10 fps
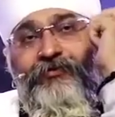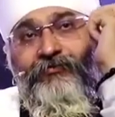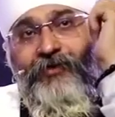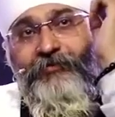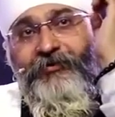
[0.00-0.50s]

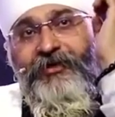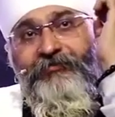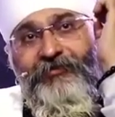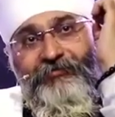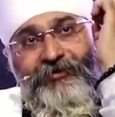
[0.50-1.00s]
वहां पर एक
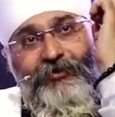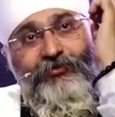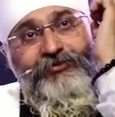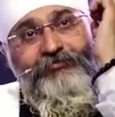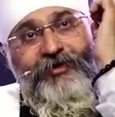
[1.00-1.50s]
बीबी
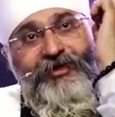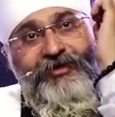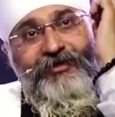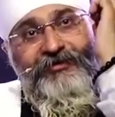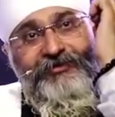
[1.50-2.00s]
रोज पाठ की
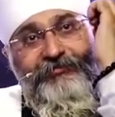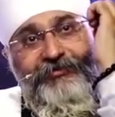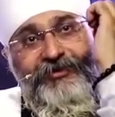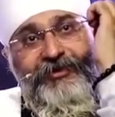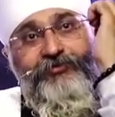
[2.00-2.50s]
हाजिरी
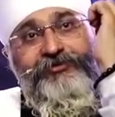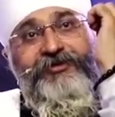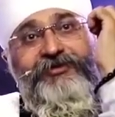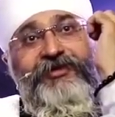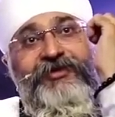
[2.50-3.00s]
भरती है उसे
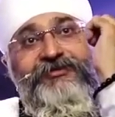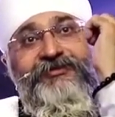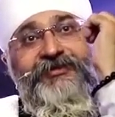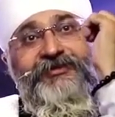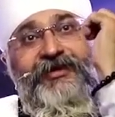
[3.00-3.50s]
थर्ड
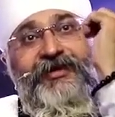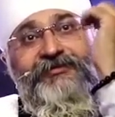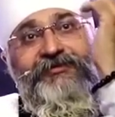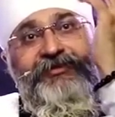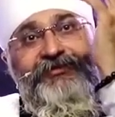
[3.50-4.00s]
स्टेज का
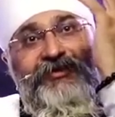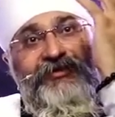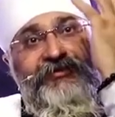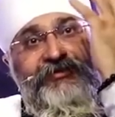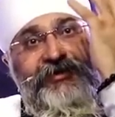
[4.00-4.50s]
कैंसर अचानक
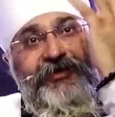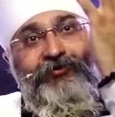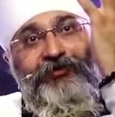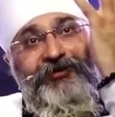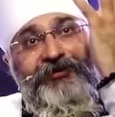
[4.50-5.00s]
डिटेक्ट हो
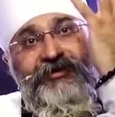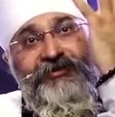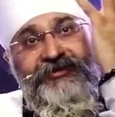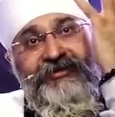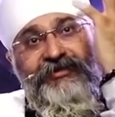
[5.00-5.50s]
गया थर्ड
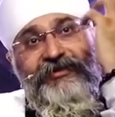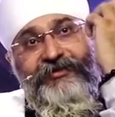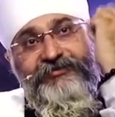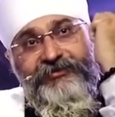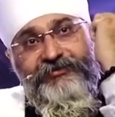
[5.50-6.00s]
स्टेज का
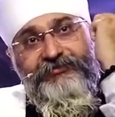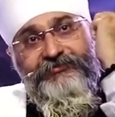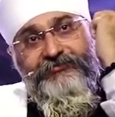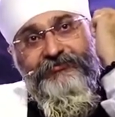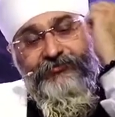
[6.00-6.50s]
कैंसर
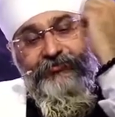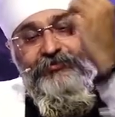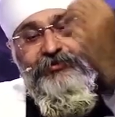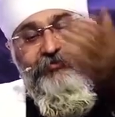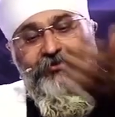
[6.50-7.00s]
वो
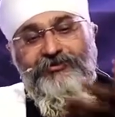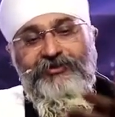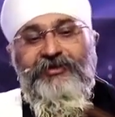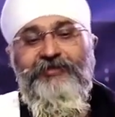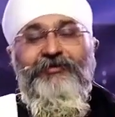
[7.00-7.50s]
रिपोर्ट्स
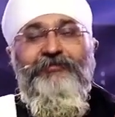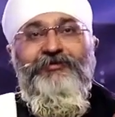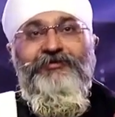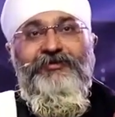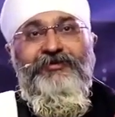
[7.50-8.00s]
लेकर मेरे पास
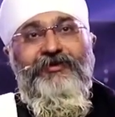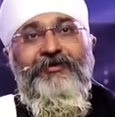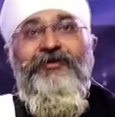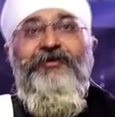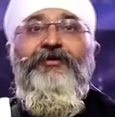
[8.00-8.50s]
आती है
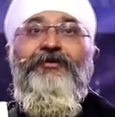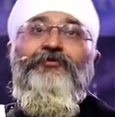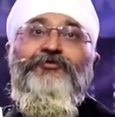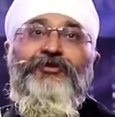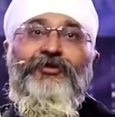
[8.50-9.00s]
कि
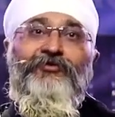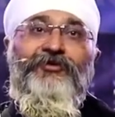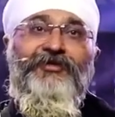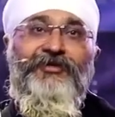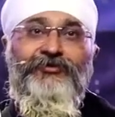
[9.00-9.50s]
कुछ करो
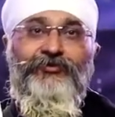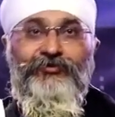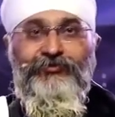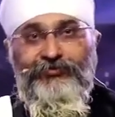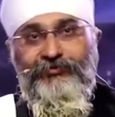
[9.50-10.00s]
अरदास करो
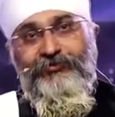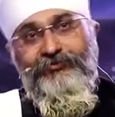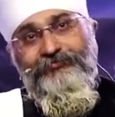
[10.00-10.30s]
गुरु को